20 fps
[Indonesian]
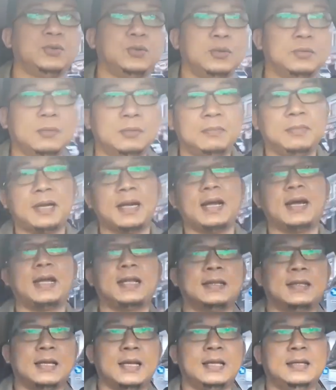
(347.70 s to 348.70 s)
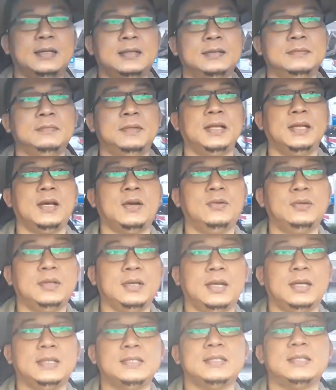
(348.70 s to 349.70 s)
untuk memberangkatkan beliau
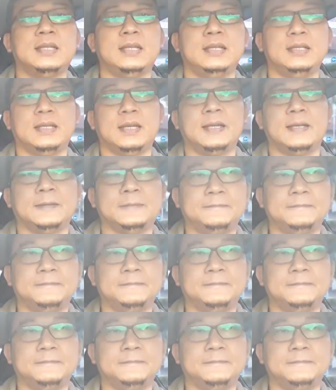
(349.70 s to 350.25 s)
dengan istrinya.